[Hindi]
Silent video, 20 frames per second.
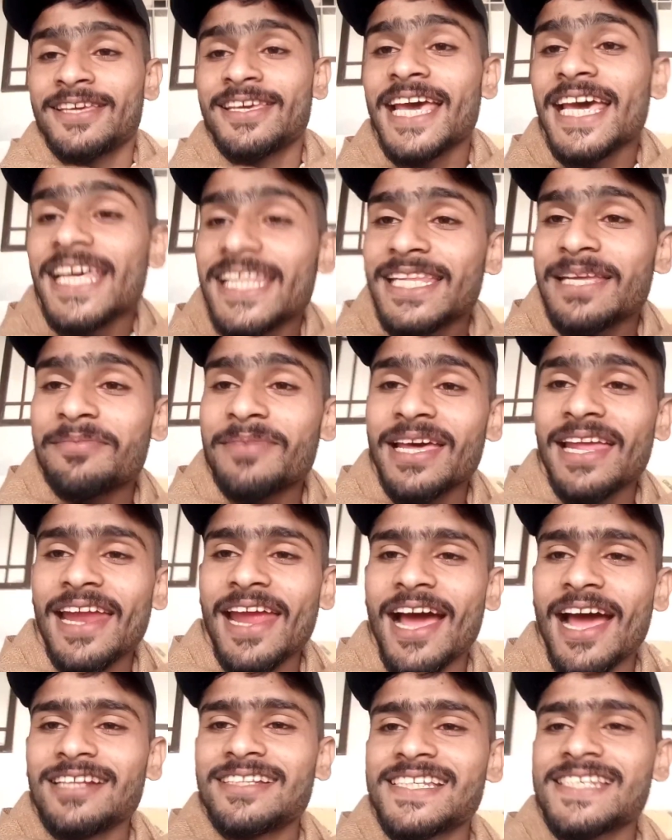ये थी
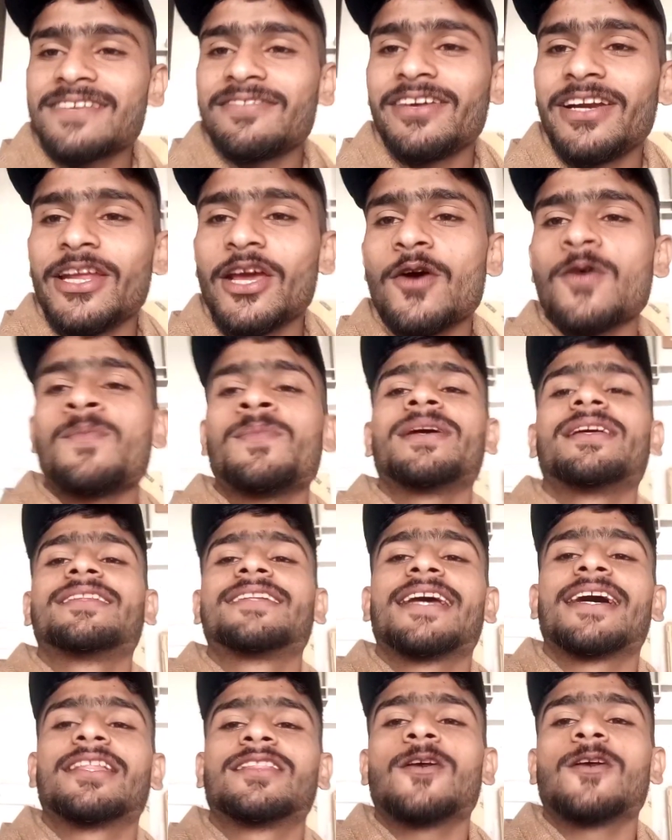मेरी आज की वीडियो
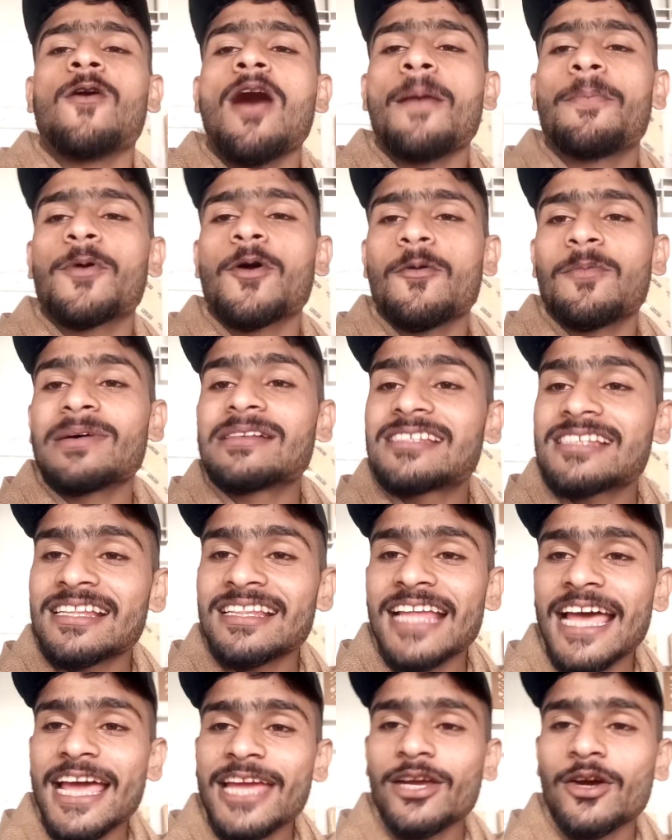उम्मीद करता हूँ आपको
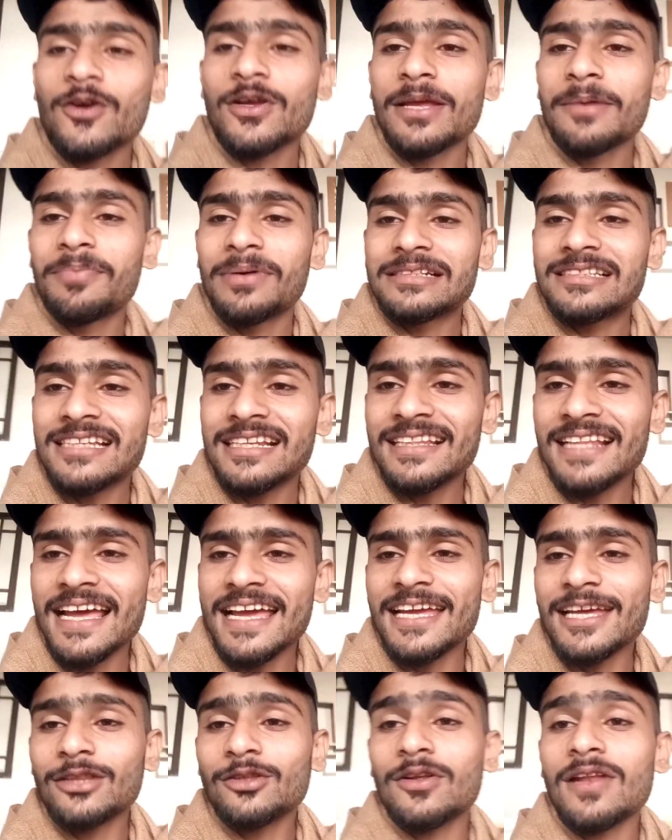पसंद आई होगी पसंद
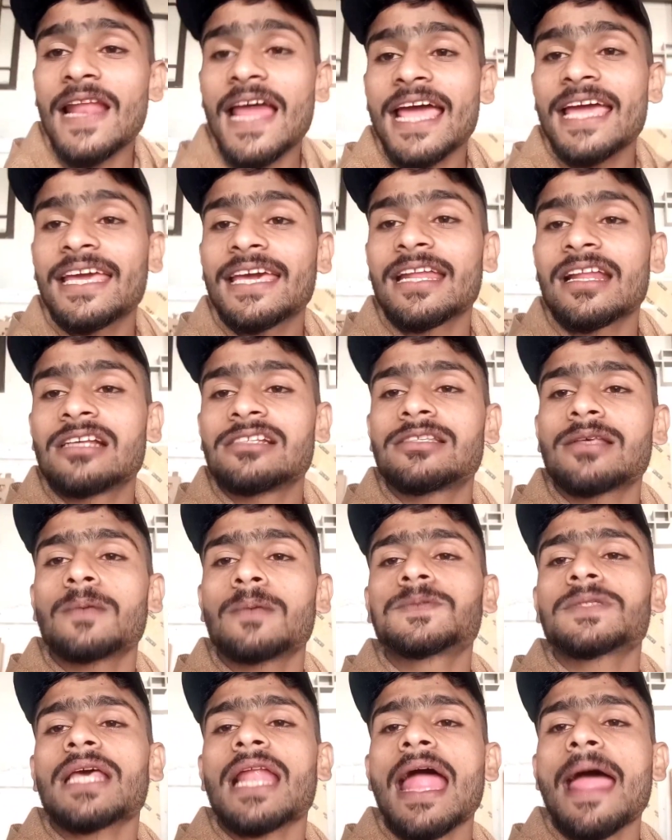आई है तो लाइक करें
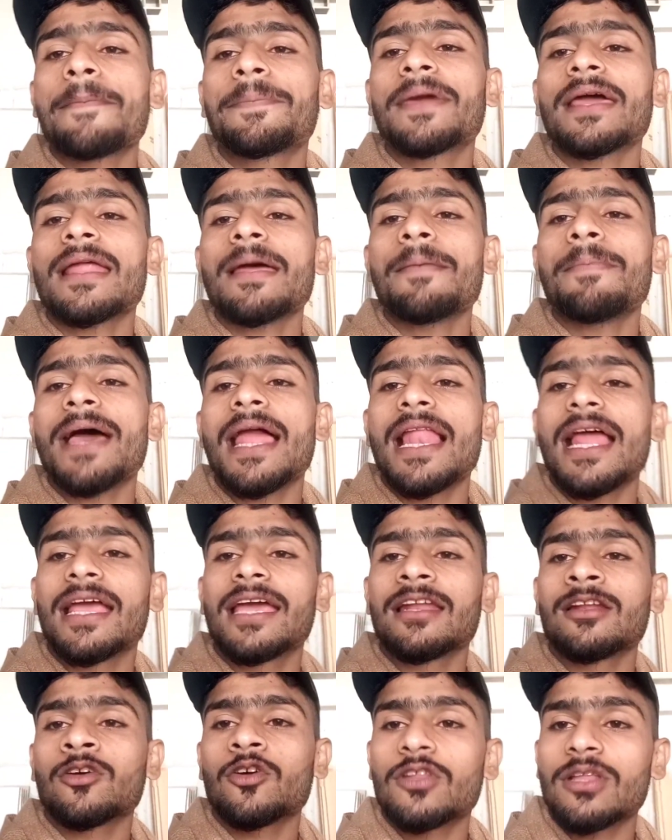सब्सक्राइब करें बेल
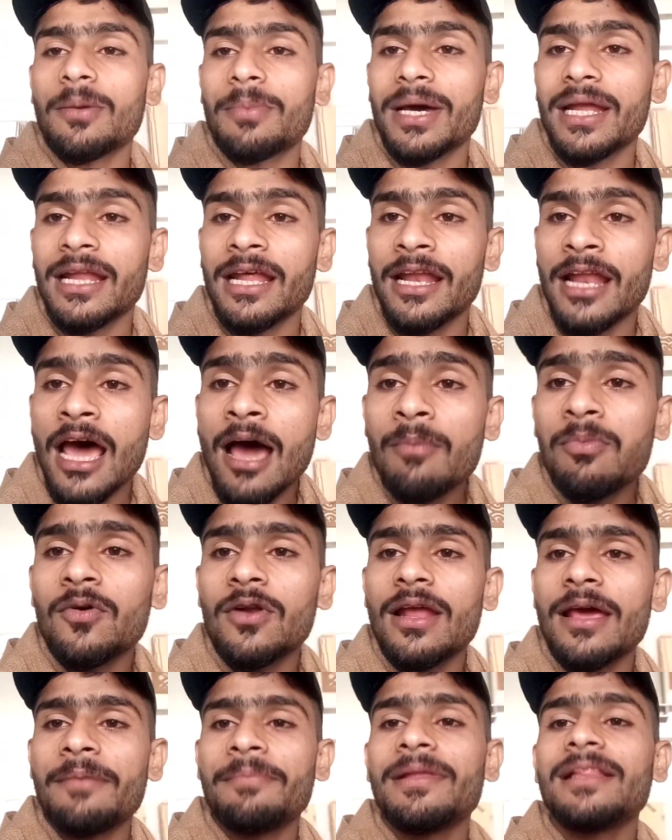आइकन को दबाना ना
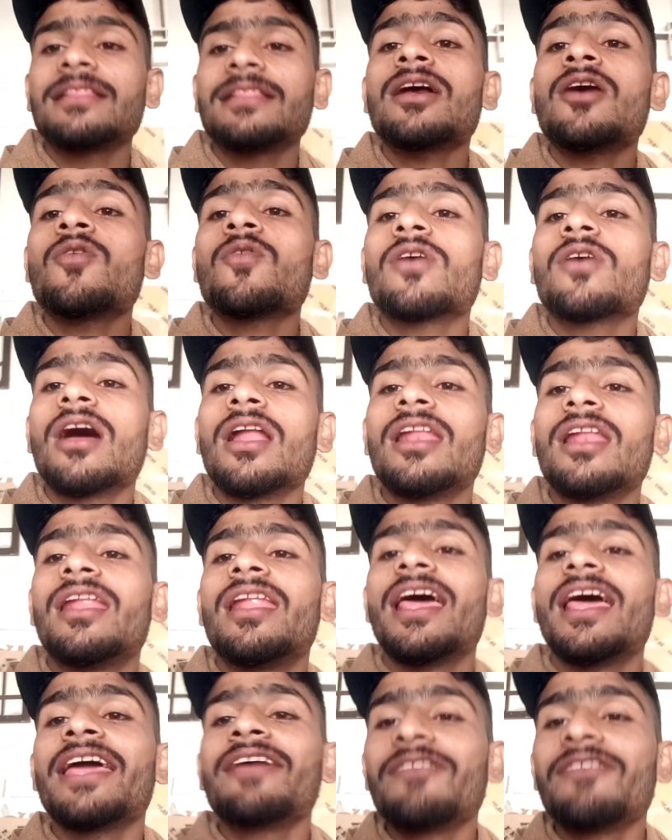भूलें मिलता हूँ कल
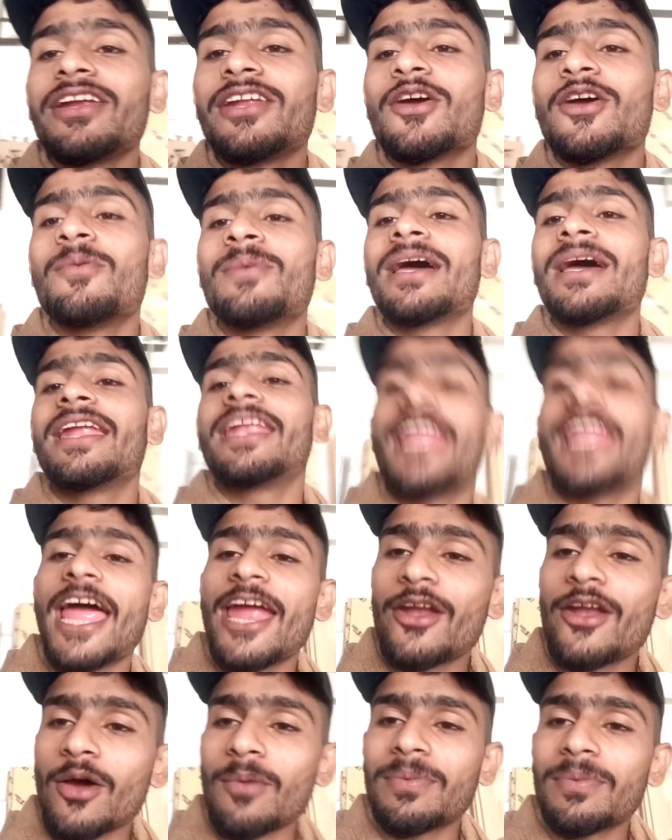नई वीडियो में
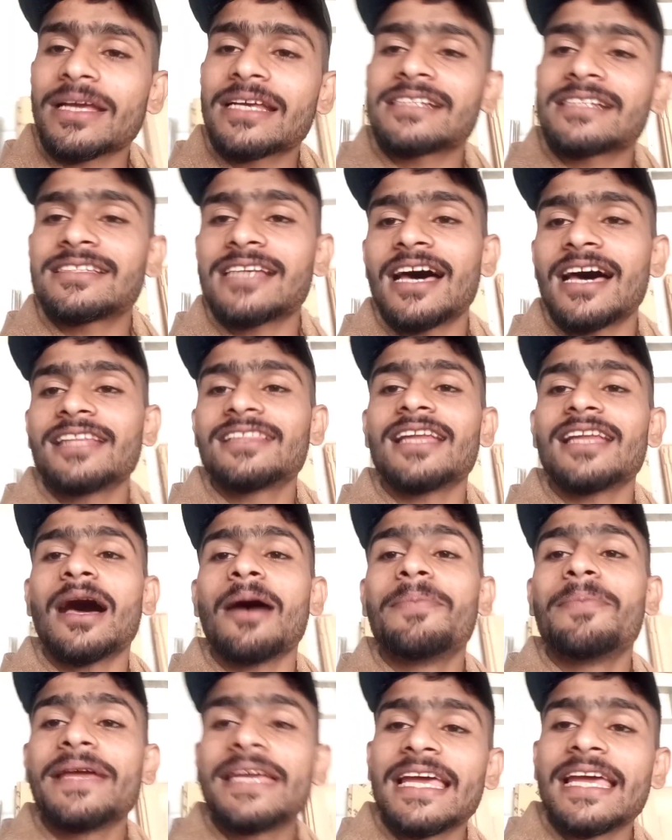नए टॉपिक के साथ
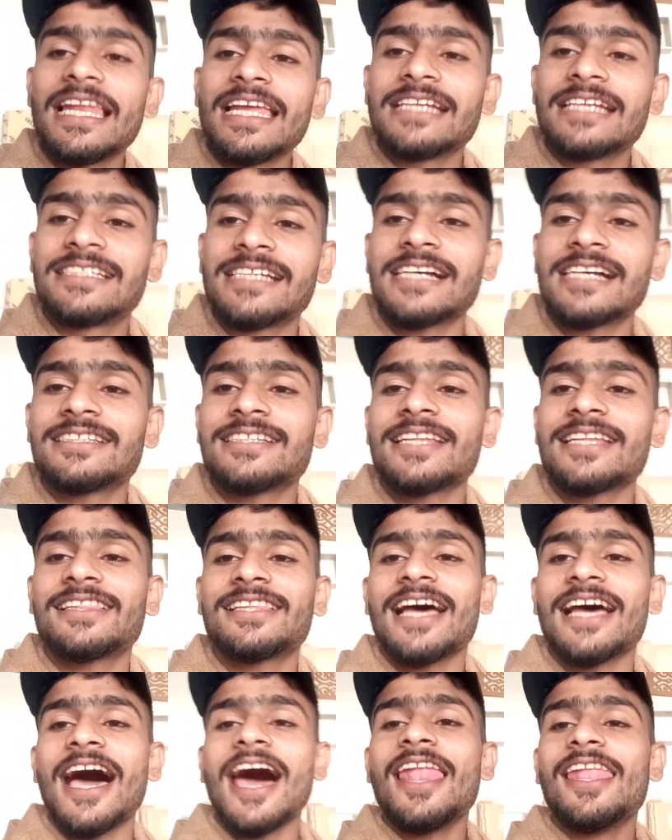अभी के लिए इजाज़त
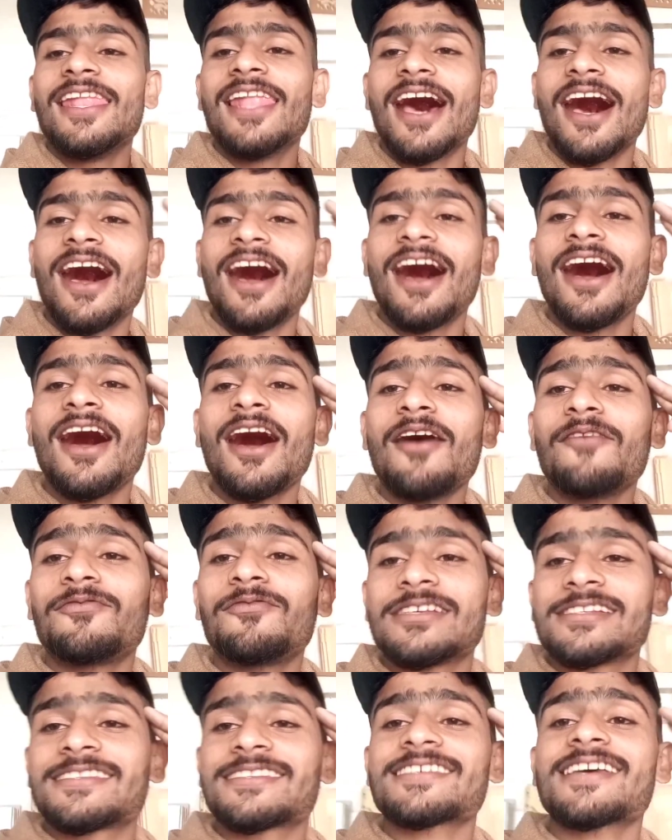अल्लाह
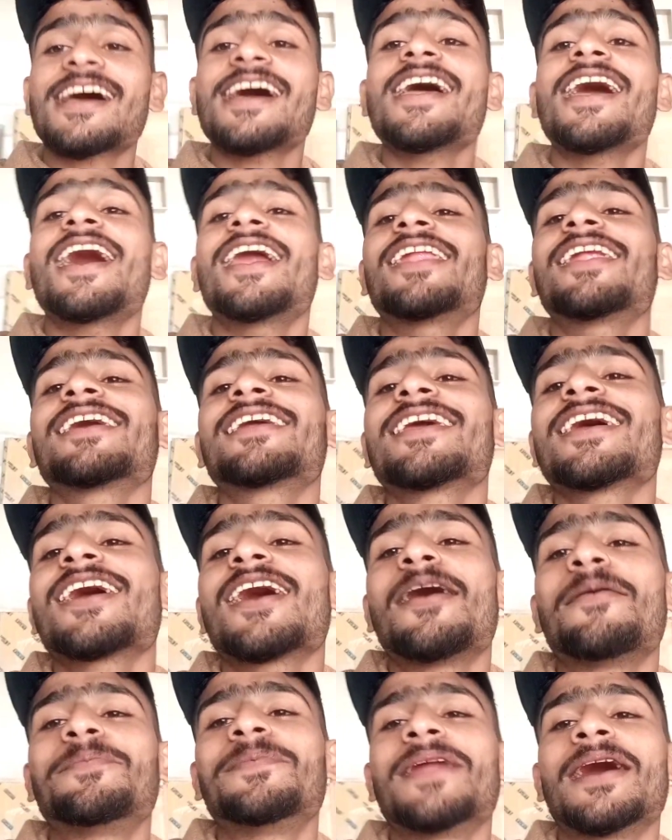हाफिज़ ख्याल
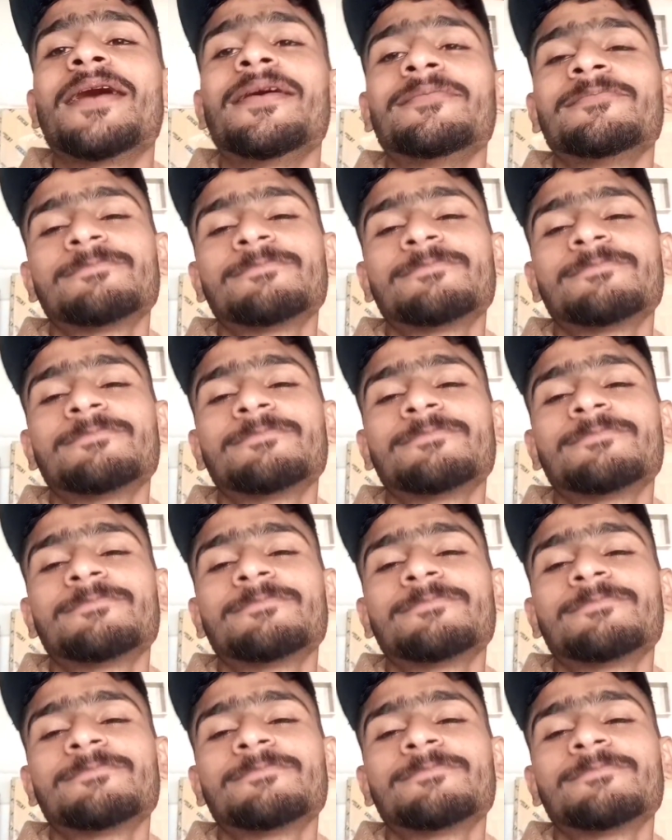रखिएगा अपना